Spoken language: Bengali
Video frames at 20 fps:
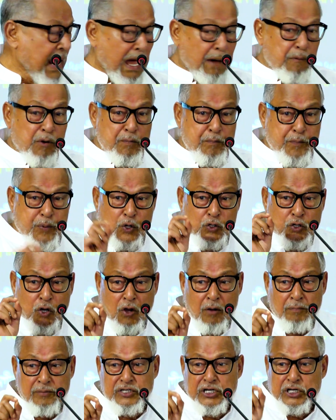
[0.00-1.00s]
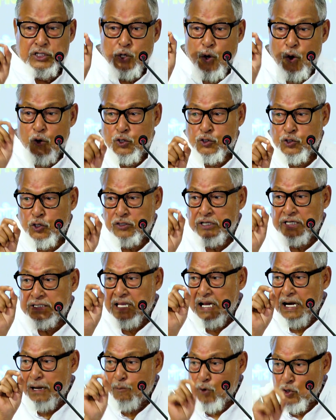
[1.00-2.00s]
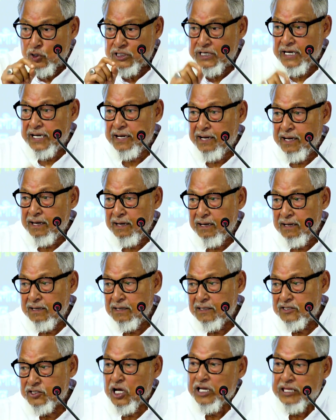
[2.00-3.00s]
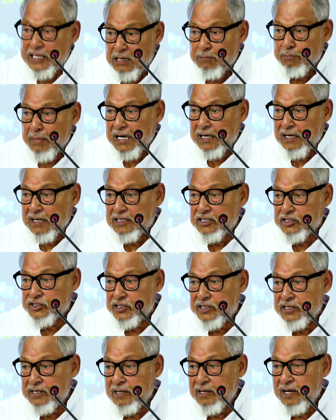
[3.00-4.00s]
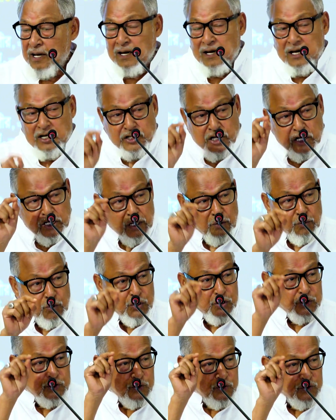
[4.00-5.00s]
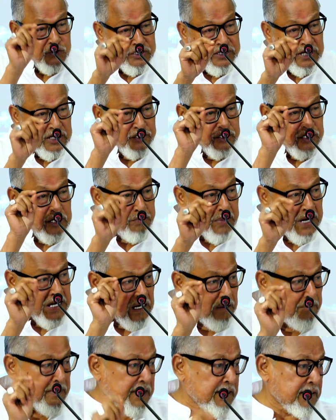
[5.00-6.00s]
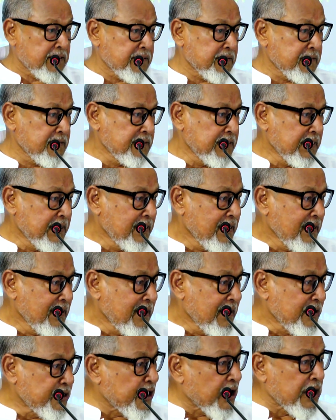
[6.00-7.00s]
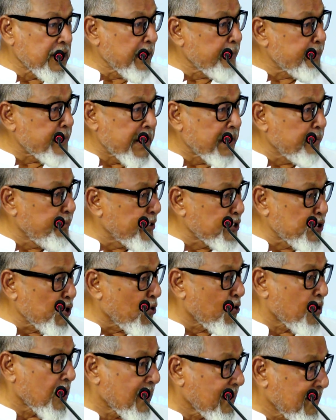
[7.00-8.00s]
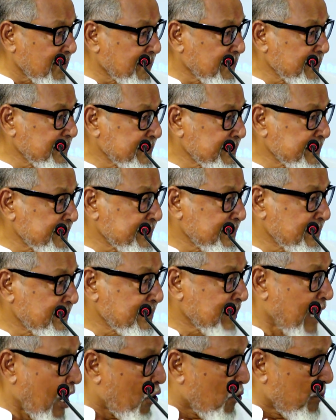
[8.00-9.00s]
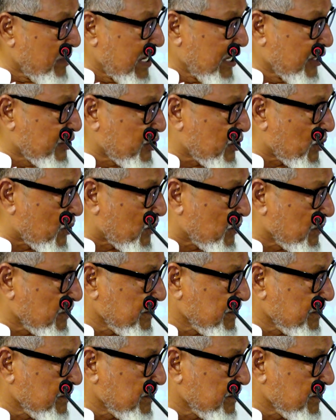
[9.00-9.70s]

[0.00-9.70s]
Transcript: এবং প্রথম যে সংসদে তারা বসে স্বাধীন বাংলাদেশে সেটা উনিশশো ছিয়াশির পার্লামেন্ট যেখানে বিএনপি ছিল না আওয়ামী লীগ ছিল